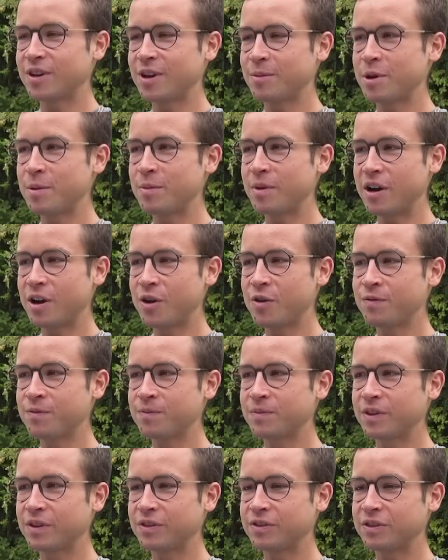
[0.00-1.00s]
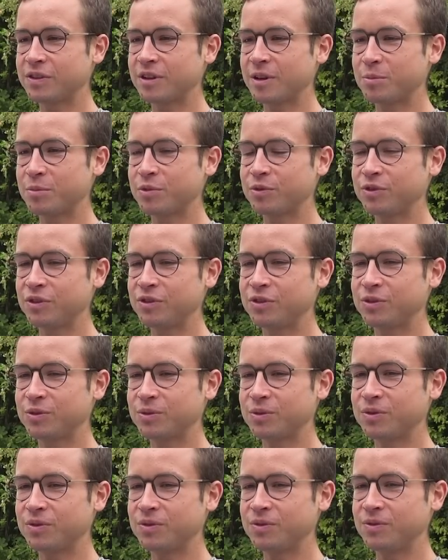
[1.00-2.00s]
war beim Laufen, dass ich an
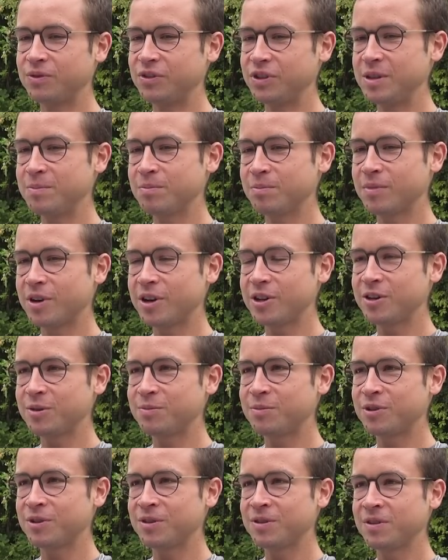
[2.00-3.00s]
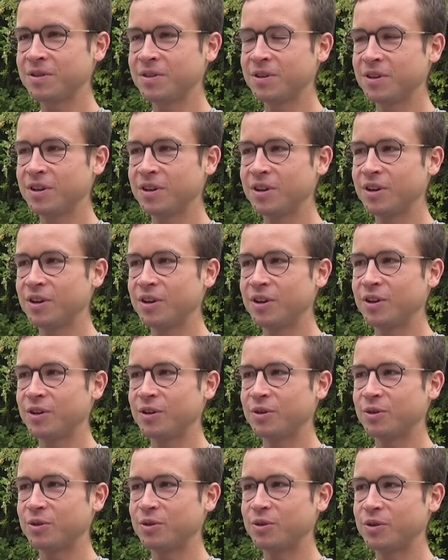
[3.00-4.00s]
Position 7, meine ich, bin.
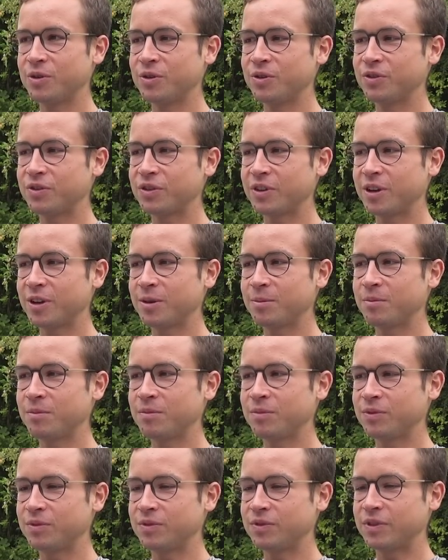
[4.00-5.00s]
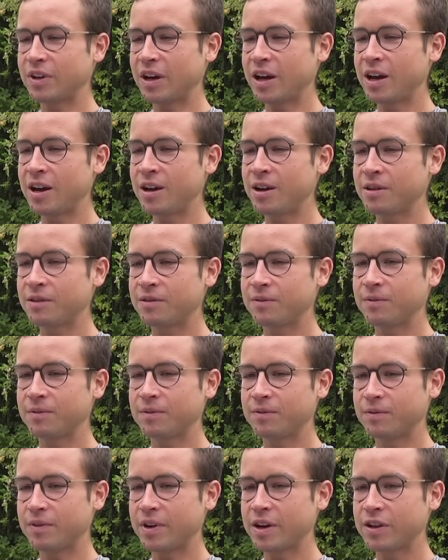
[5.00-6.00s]
Und ähm, da
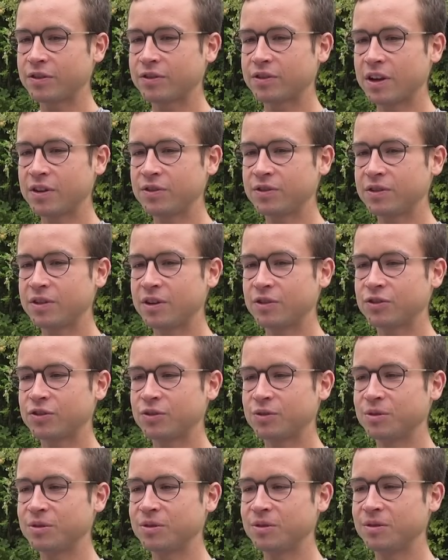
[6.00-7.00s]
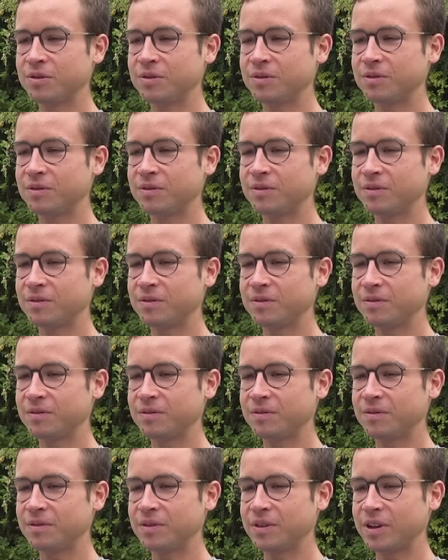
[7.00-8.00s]
war das Ganze dann schon
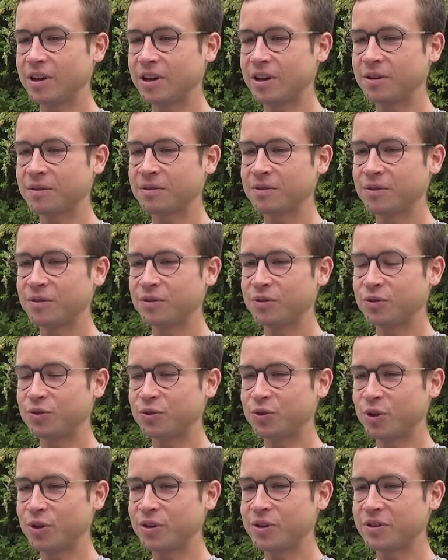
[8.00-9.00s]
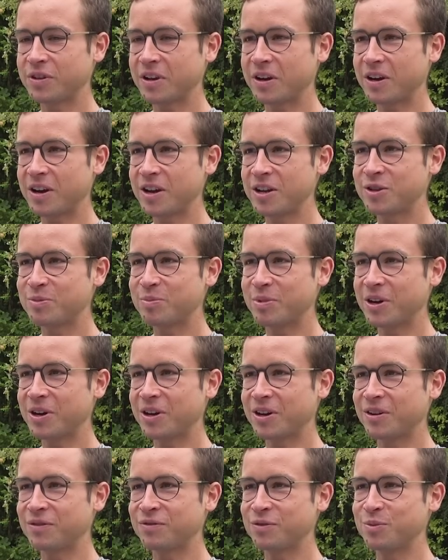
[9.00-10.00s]
ja, deutlich
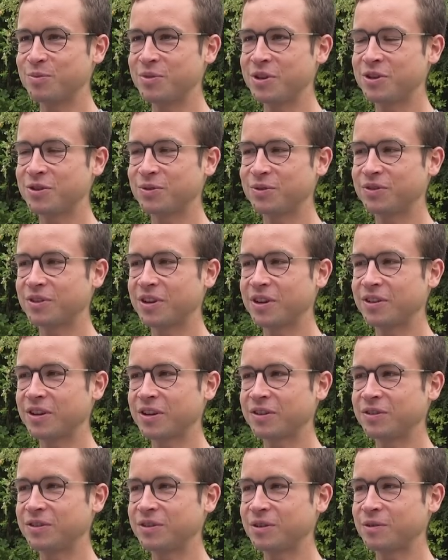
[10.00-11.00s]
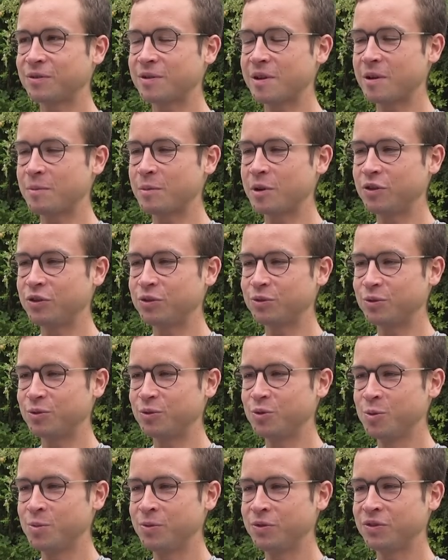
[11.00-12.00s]
erreichbarer für mich. Und da dachte ich auf einmal so,
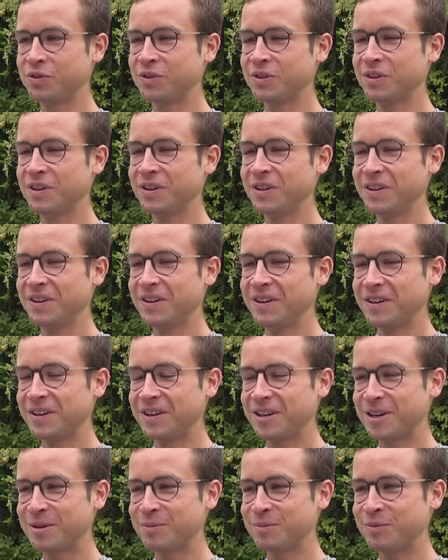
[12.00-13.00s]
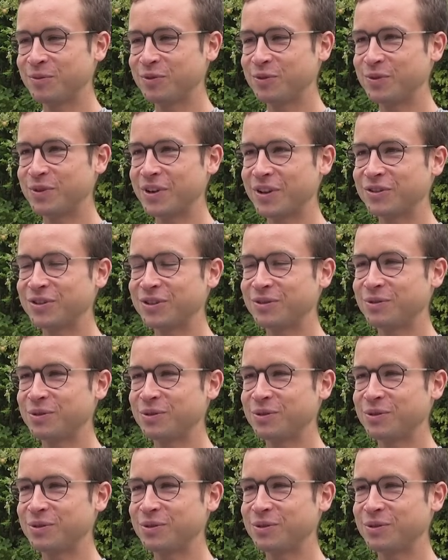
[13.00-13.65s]
hups, ähm, du kannst dich